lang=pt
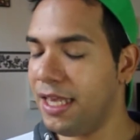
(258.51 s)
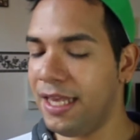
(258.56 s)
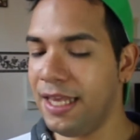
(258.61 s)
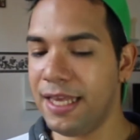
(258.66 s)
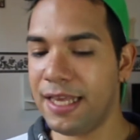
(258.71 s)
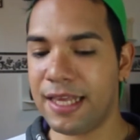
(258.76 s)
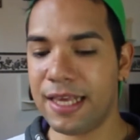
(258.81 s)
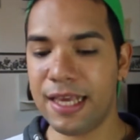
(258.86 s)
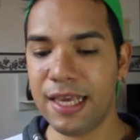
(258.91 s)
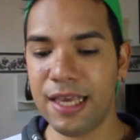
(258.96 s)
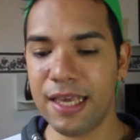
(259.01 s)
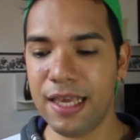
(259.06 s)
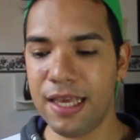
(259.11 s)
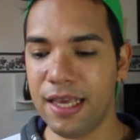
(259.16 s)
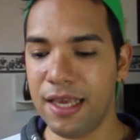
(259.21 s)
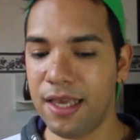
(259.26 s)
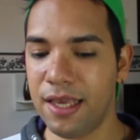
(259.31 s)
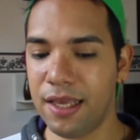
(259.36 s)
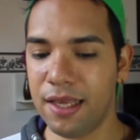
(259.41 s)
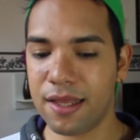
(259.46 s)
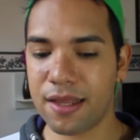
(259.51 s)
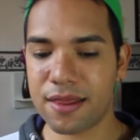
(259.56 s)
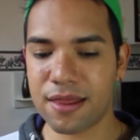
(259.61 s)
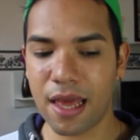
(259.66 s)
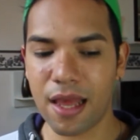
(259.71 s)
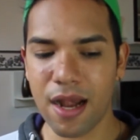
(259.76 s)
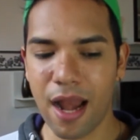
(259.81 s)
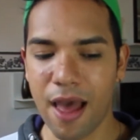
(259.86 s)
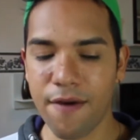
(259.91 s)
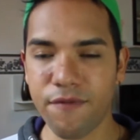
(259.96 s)
e que,
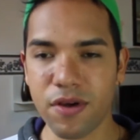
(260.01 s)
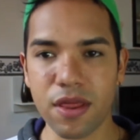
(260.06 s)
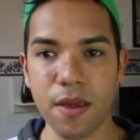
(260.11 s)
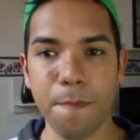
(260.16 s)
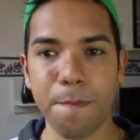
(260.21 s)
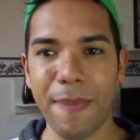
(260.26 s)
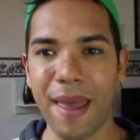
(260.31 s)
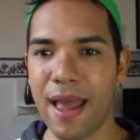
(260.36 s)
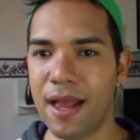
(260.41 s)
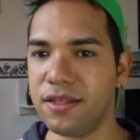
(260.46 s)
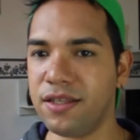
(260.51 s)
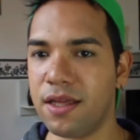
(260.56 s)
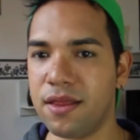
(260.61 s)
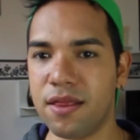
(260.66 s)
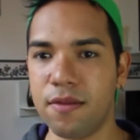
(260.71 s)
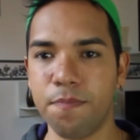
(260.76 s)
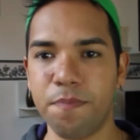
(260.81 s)
sei lá, você perde as